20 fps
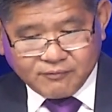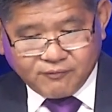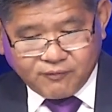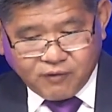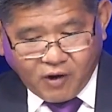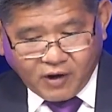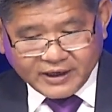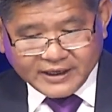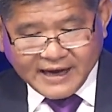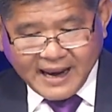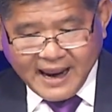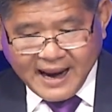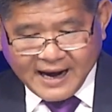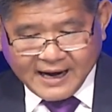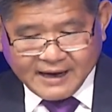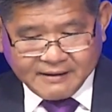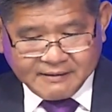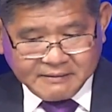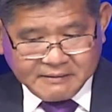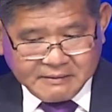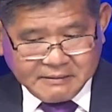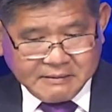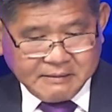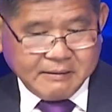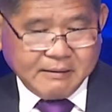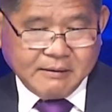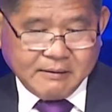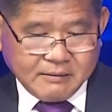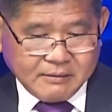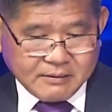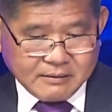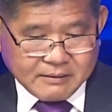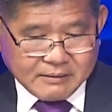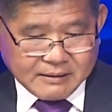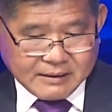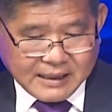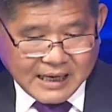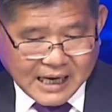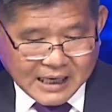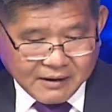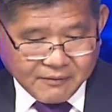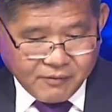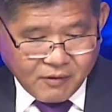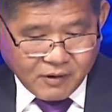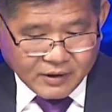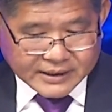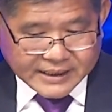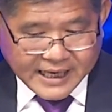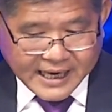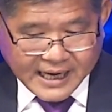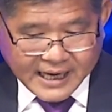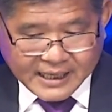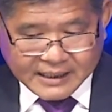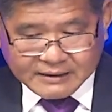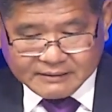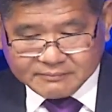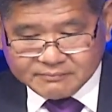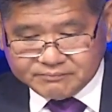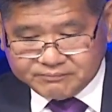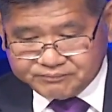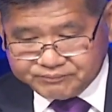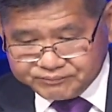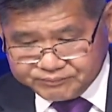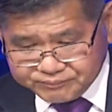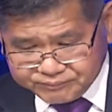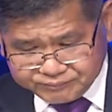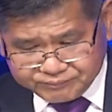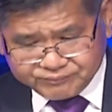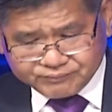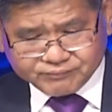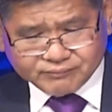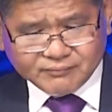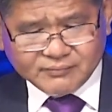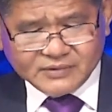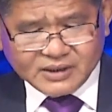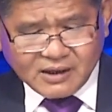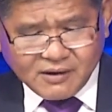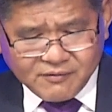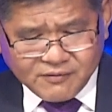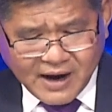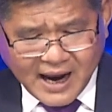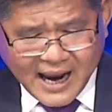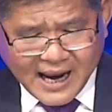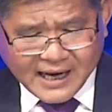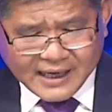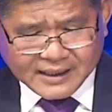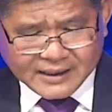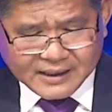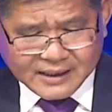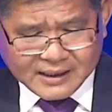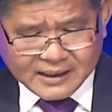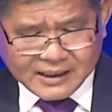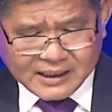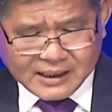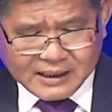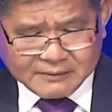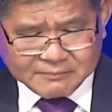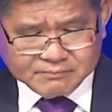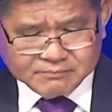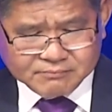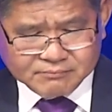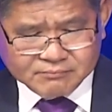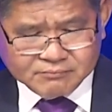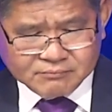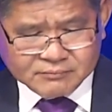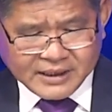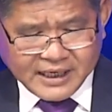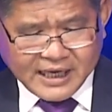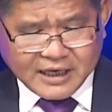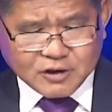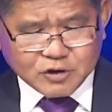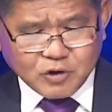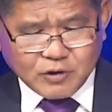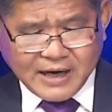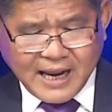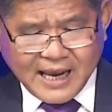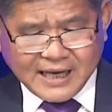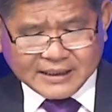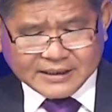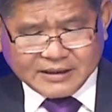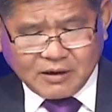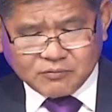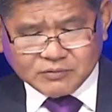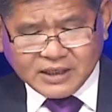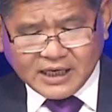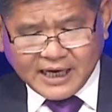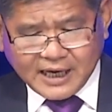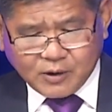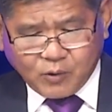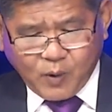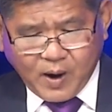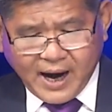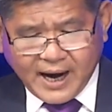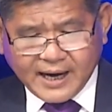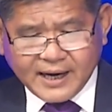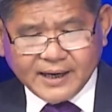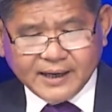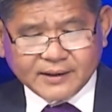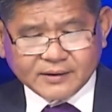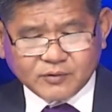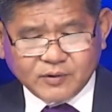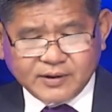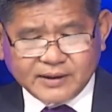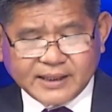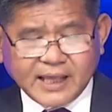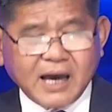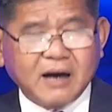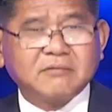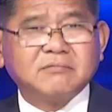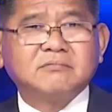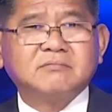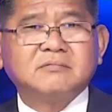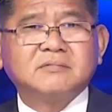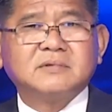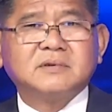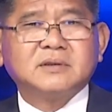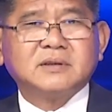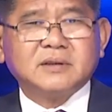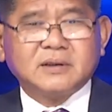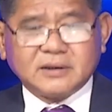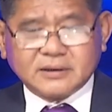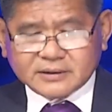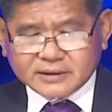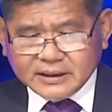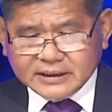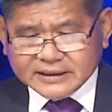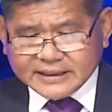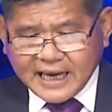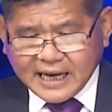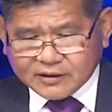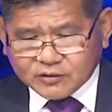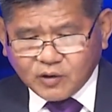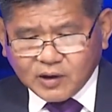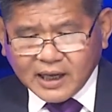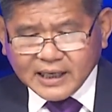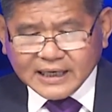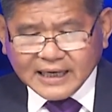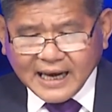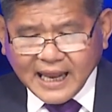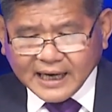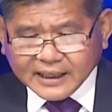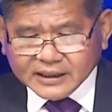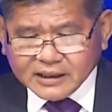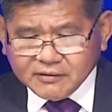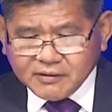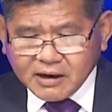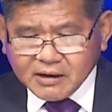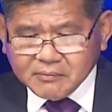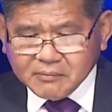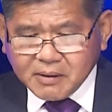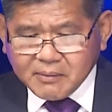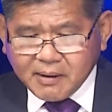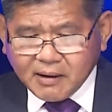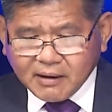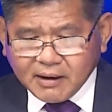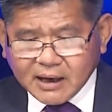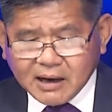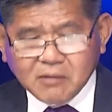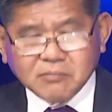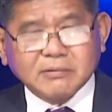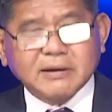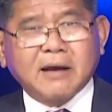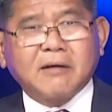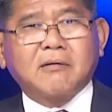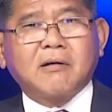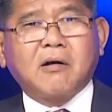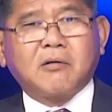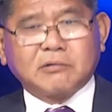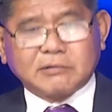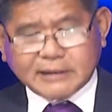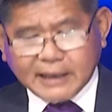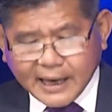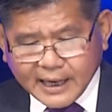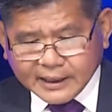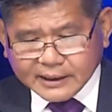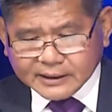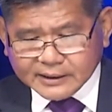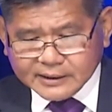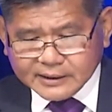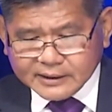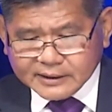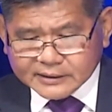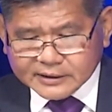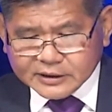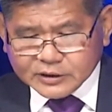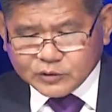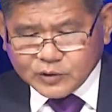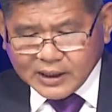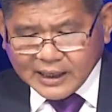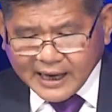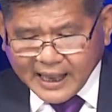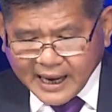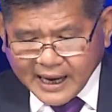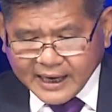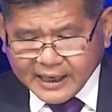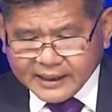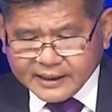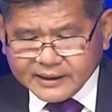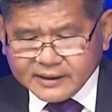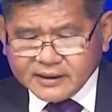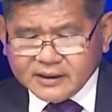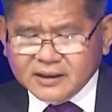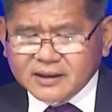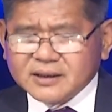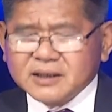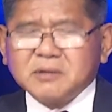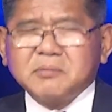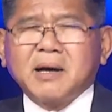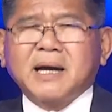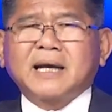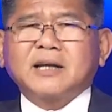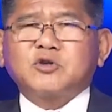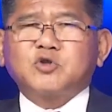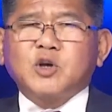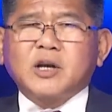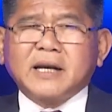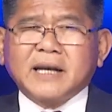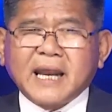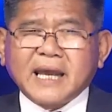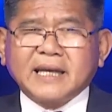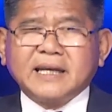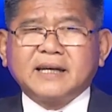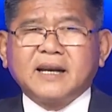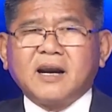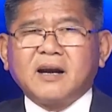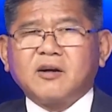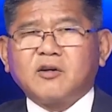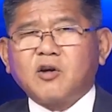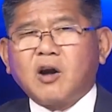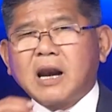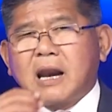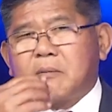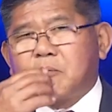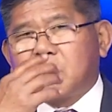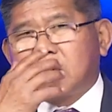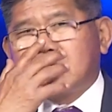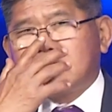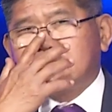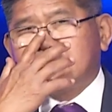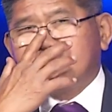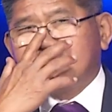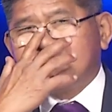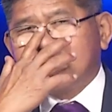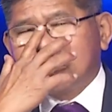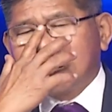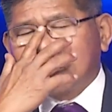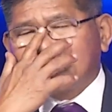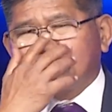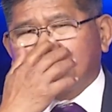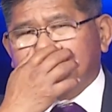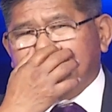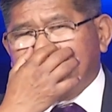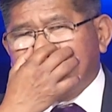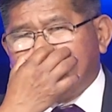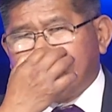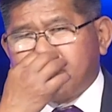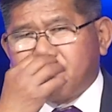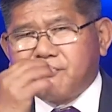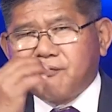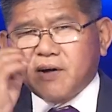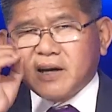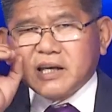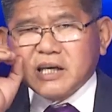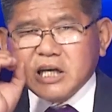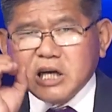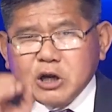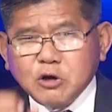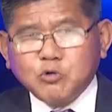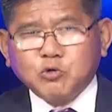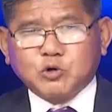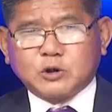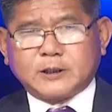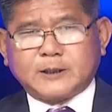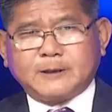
Florida, California và Arizona trong những ngày qua. Quý vị thấy không? Tình trạng nó lây lan như vậy mà bảo là không đeo khẩu trang thì chuyện lạ. Nhưng mà cái chuyện này đó, nó lại một lần nữa cho thấy là fake news